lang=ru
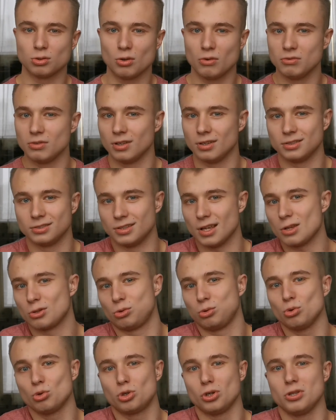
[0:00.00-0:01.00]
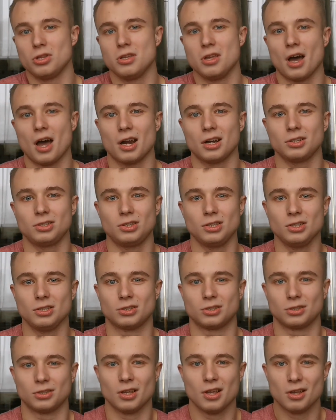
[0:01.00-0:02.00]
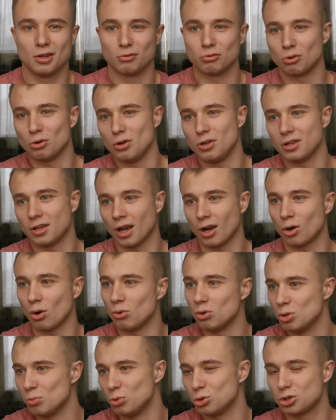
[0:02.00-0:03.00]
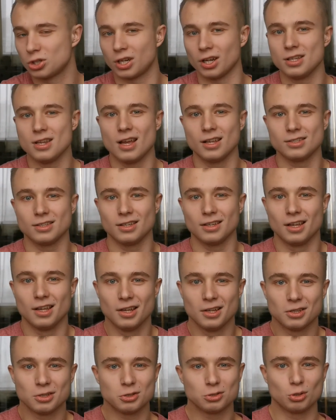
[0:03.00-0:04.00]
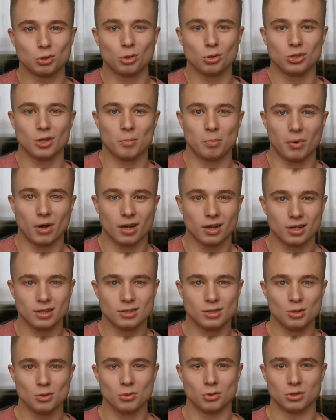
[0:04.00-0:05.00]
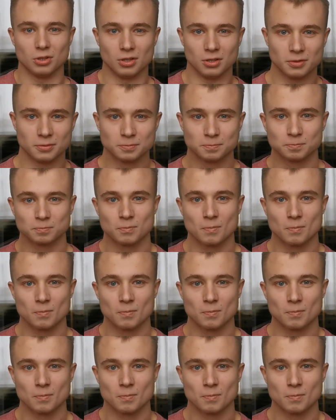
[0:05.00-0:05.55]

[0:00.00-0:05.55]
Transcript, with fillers: словно заслуженный артист в роли какого-нибудь князя из рода Багратиони.